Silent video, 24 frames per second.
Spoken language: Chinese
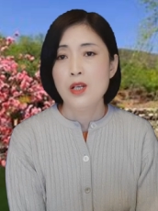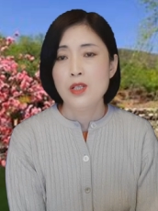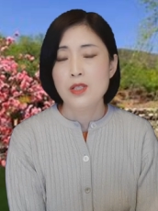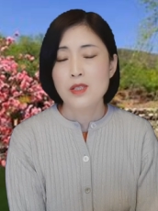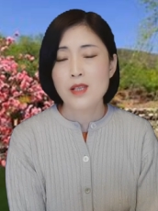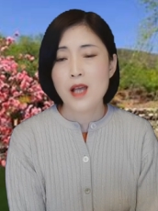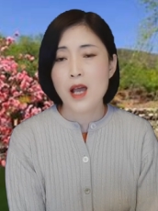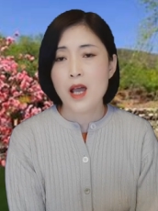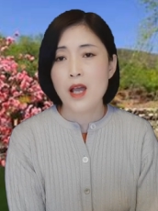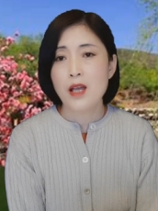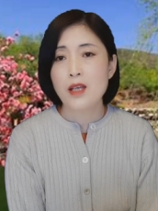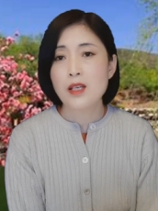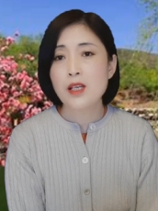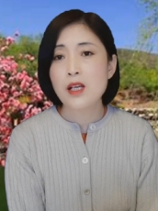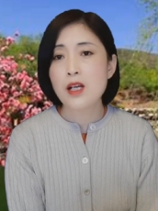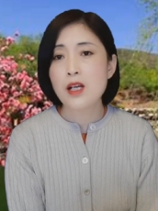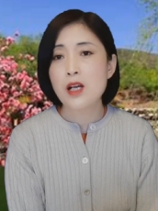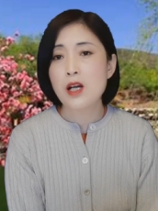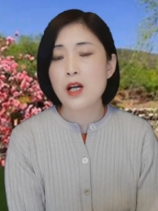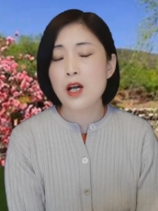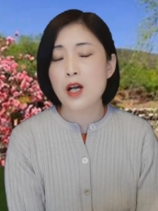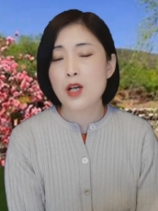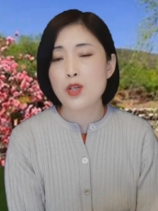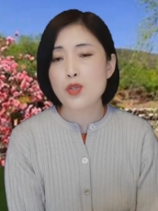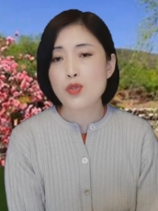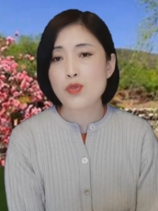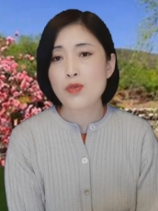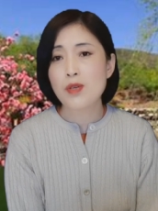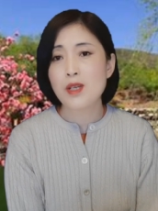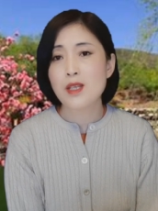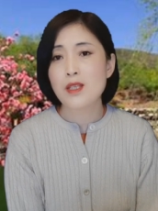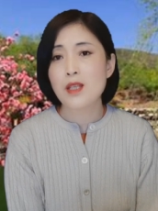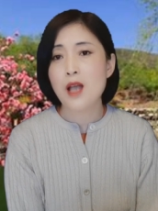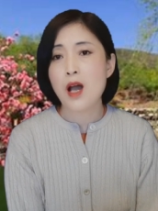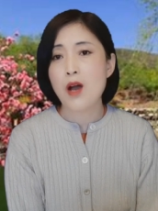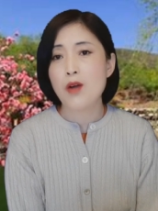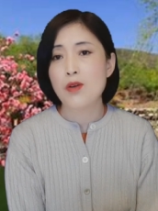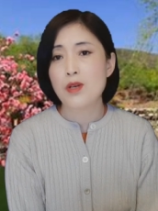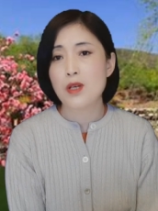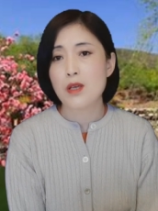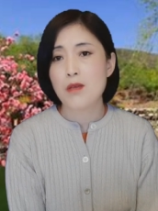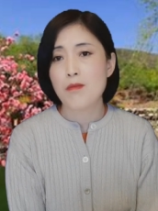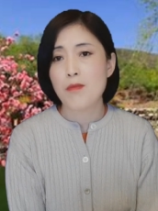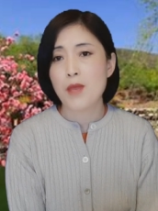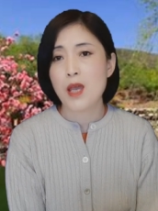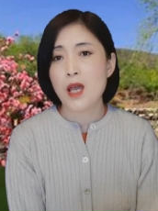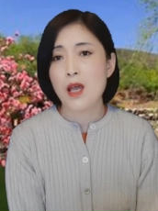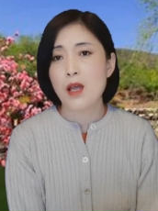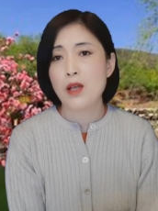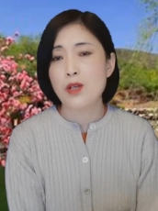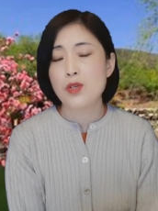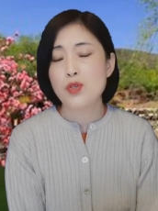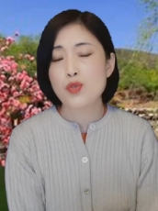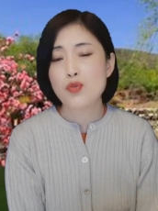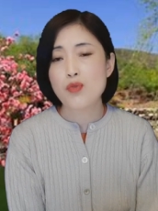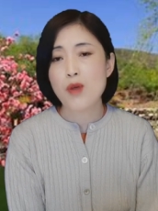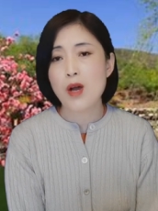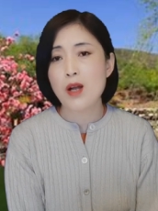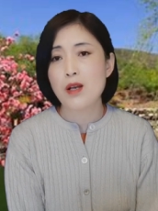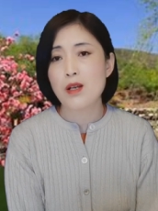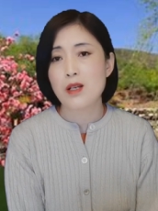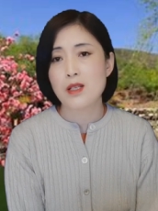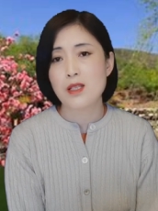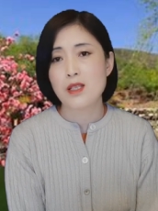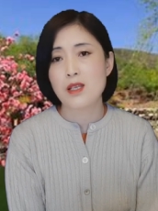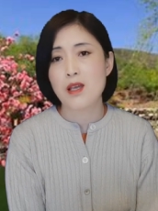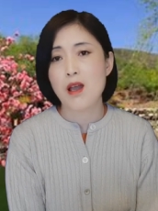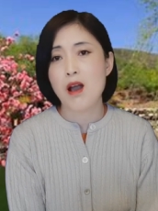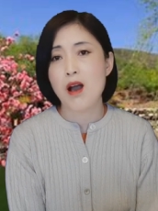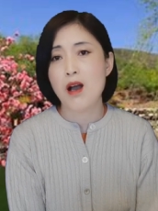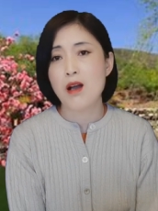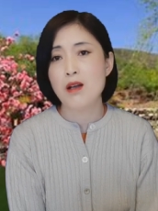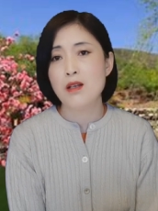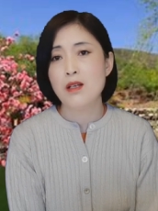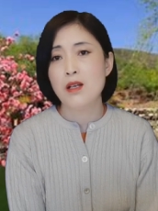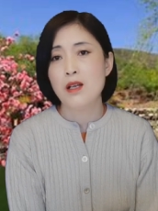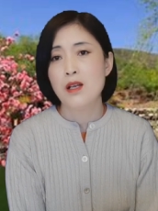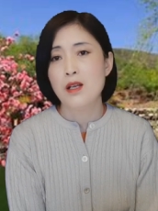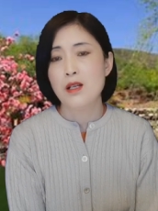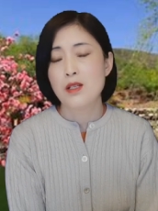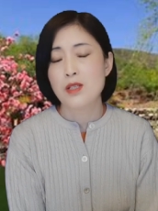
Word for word: 在一个隧道里面撞了墙，